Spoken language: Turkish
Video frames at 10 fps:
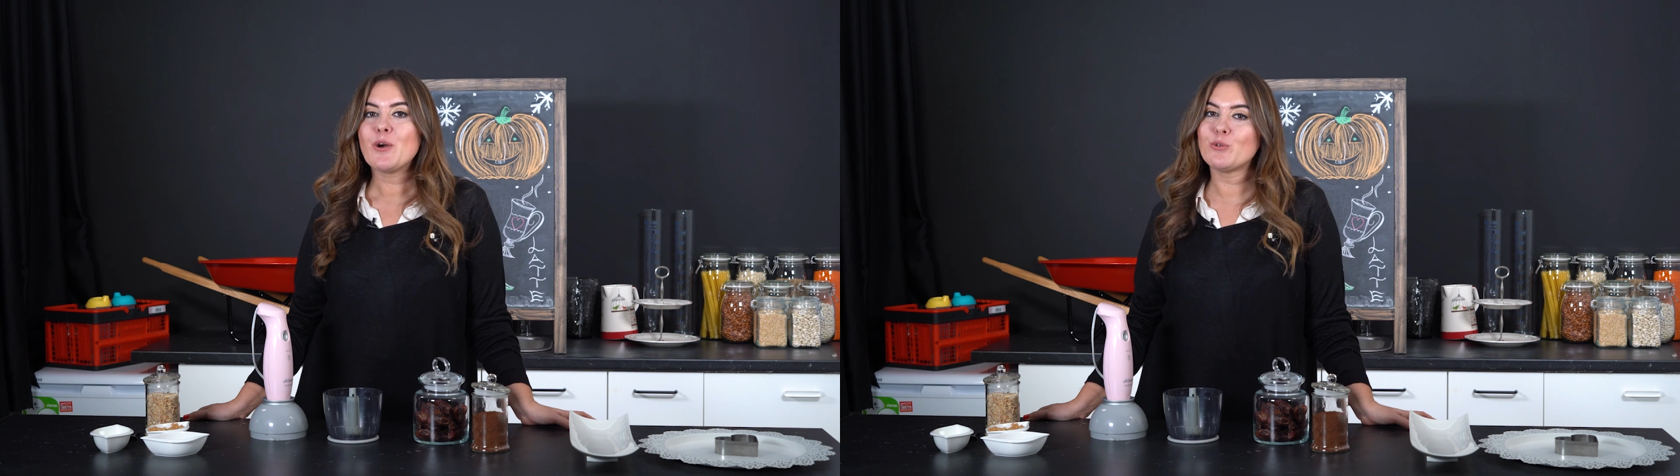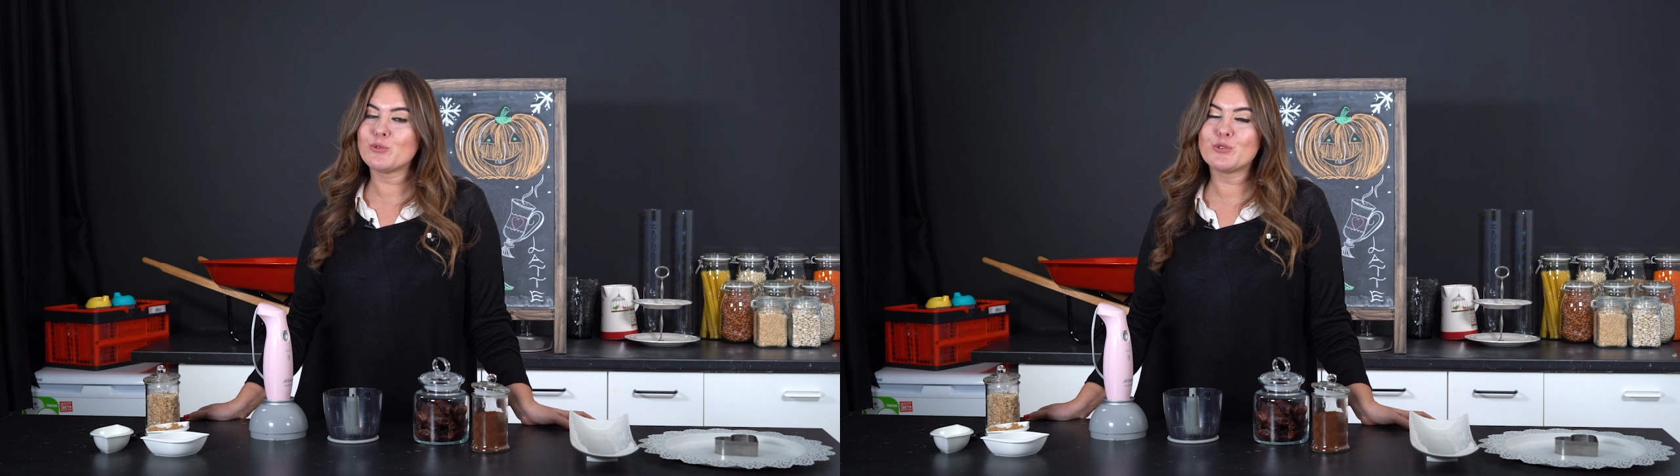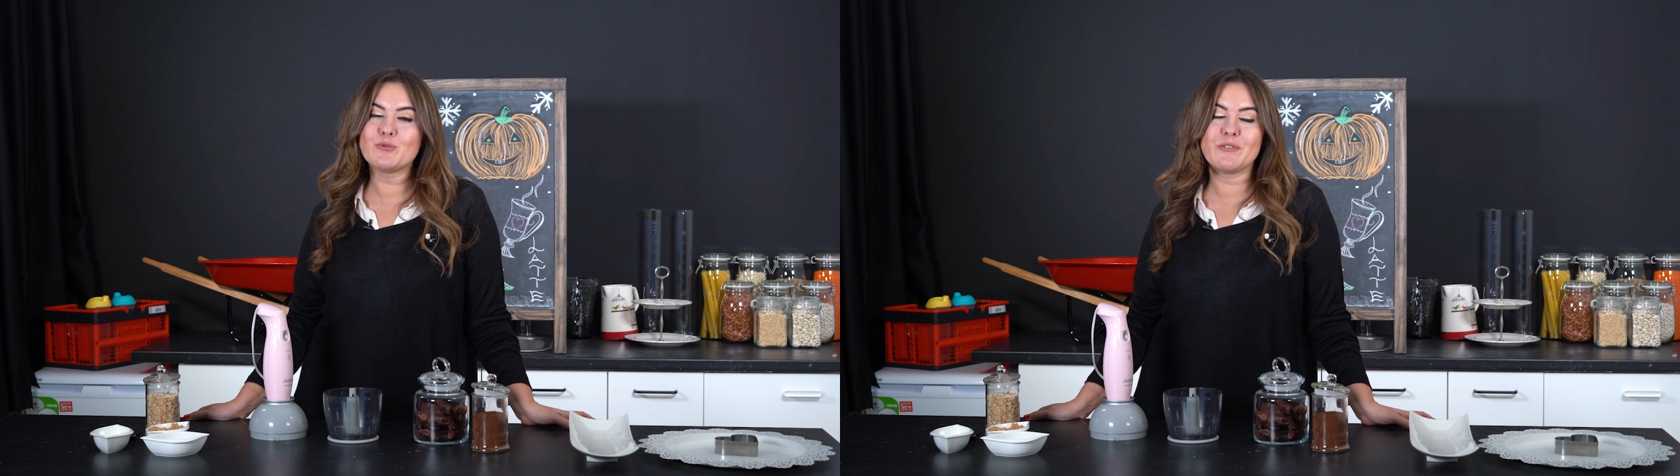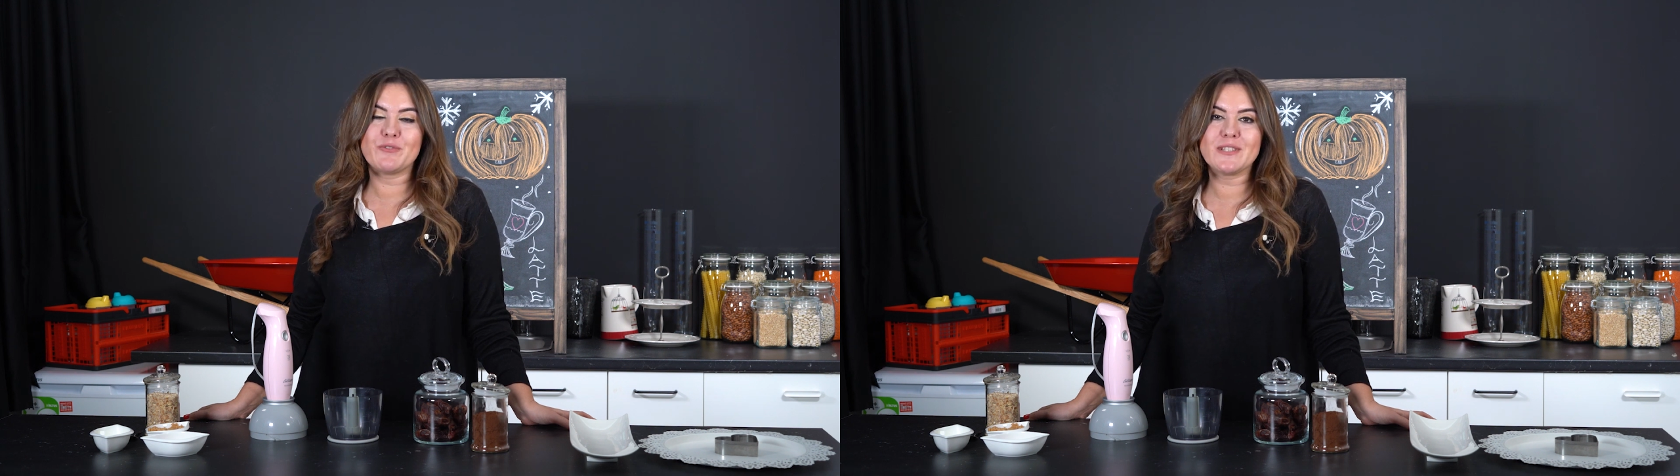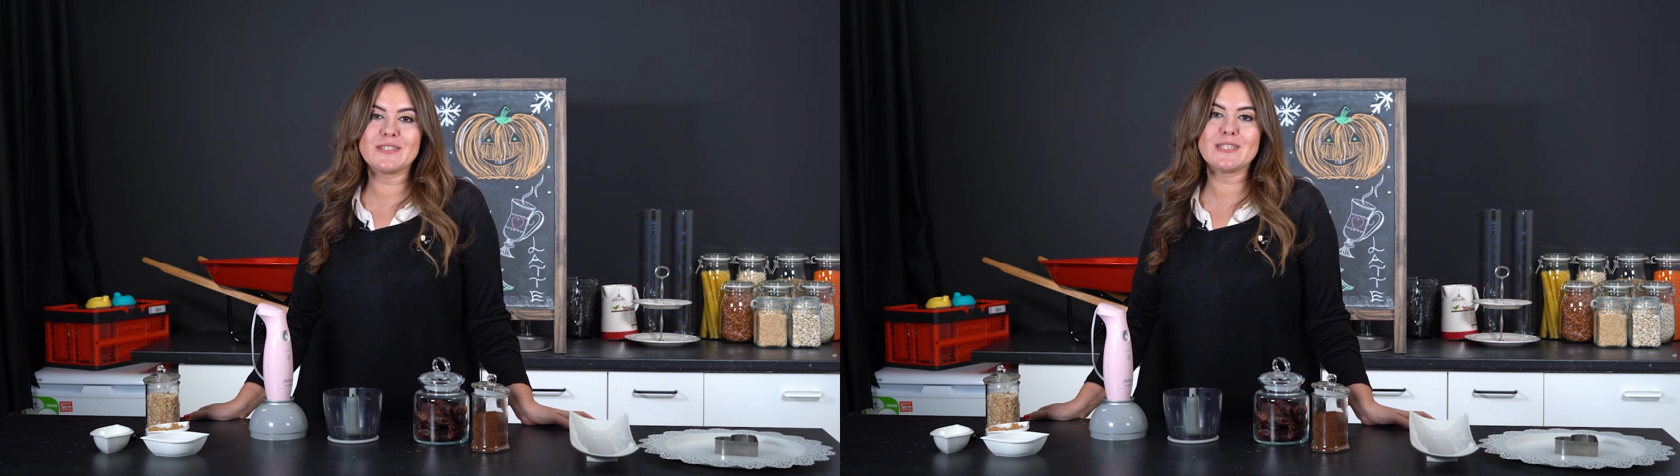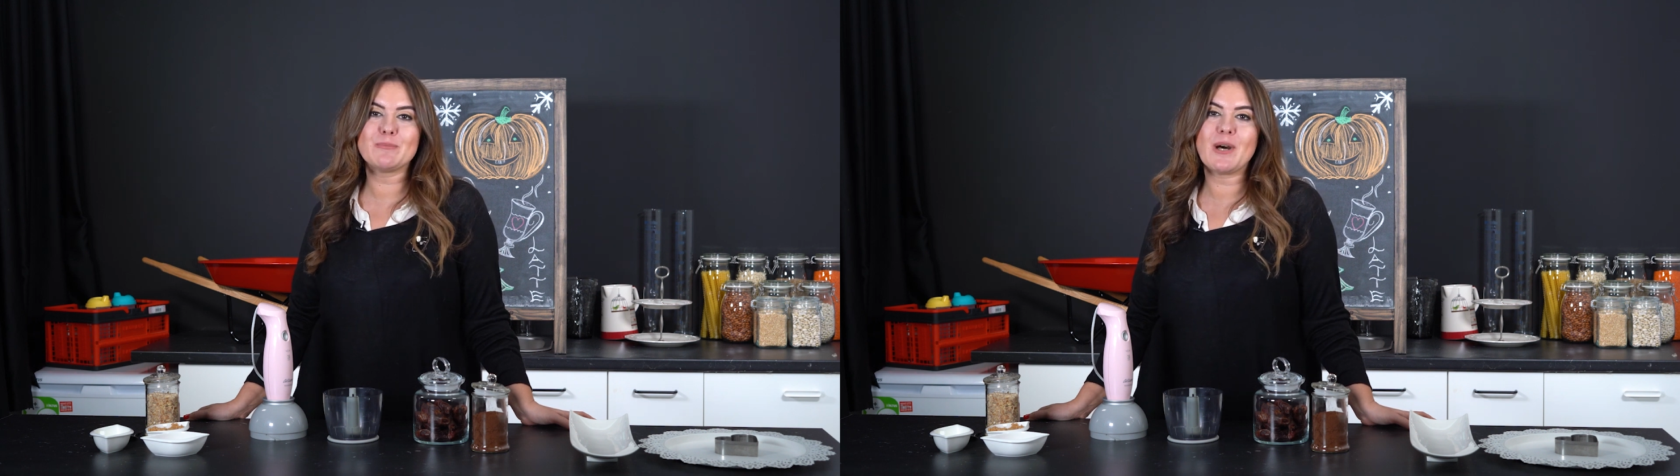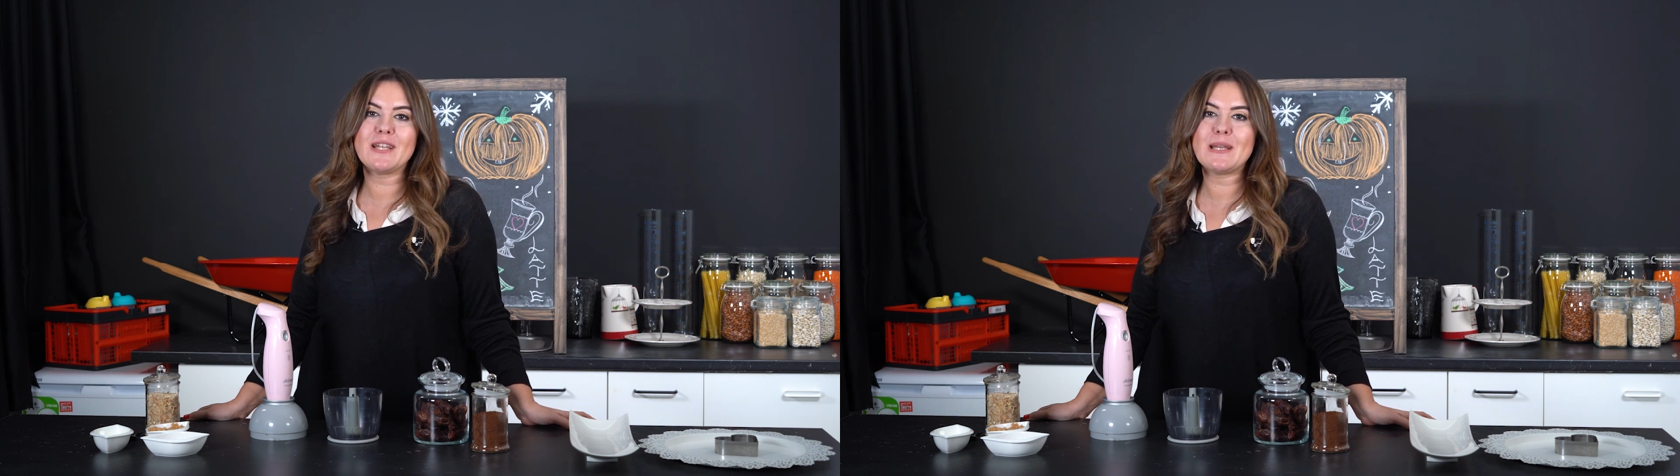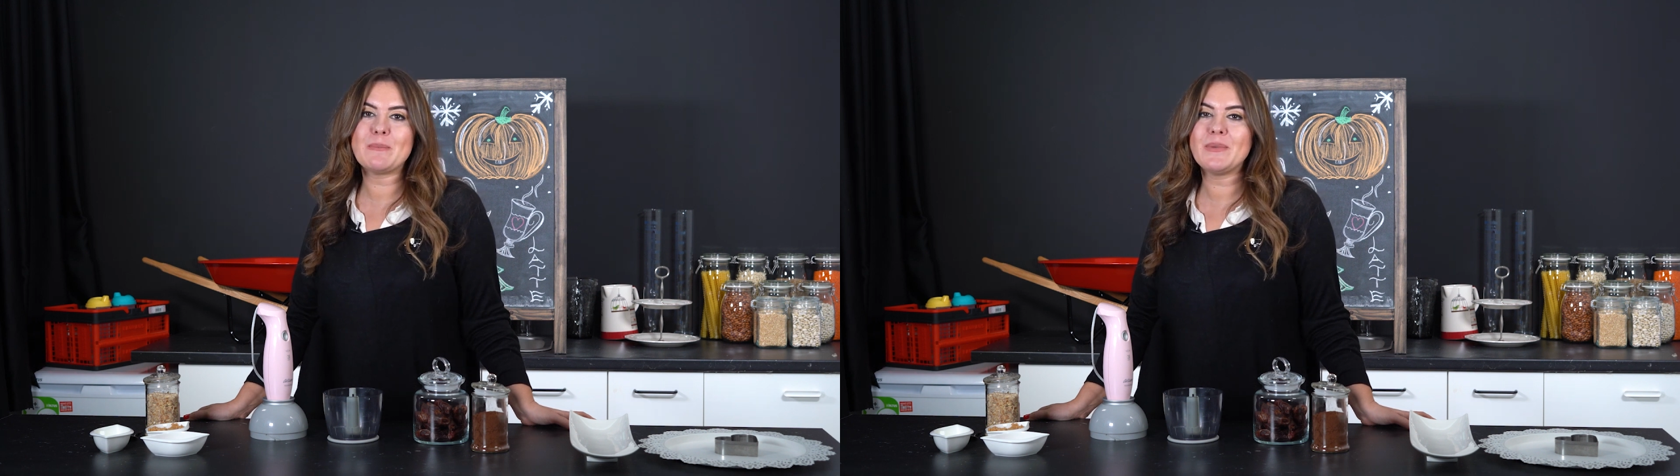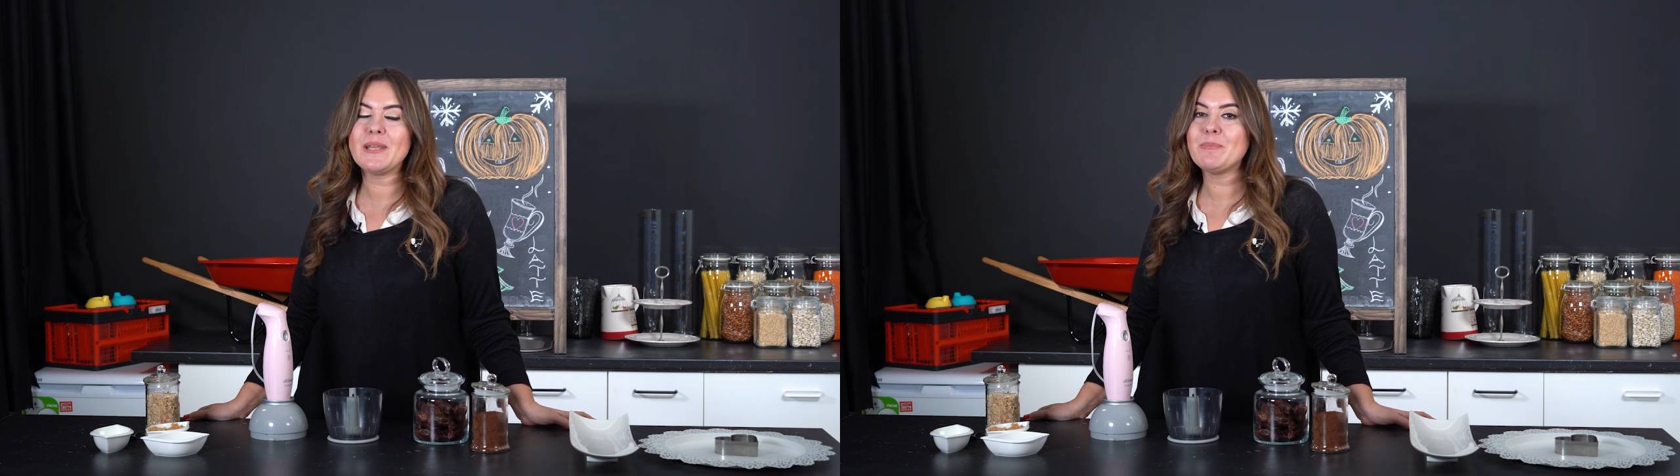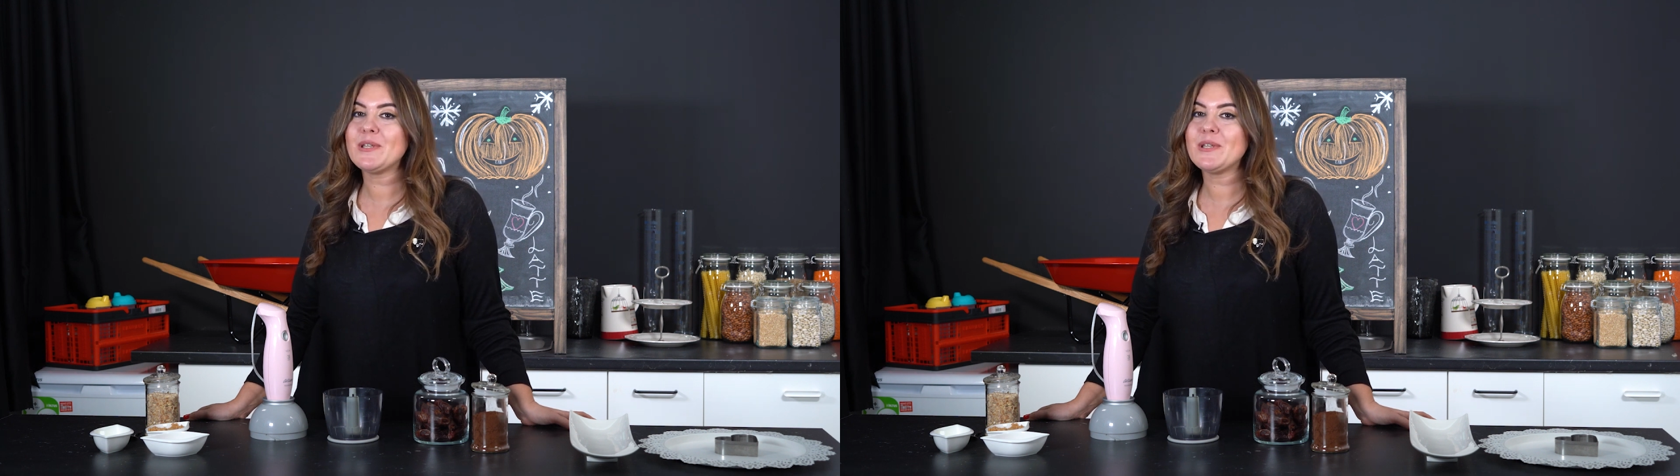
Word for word: unsuz ve fırınsız bademli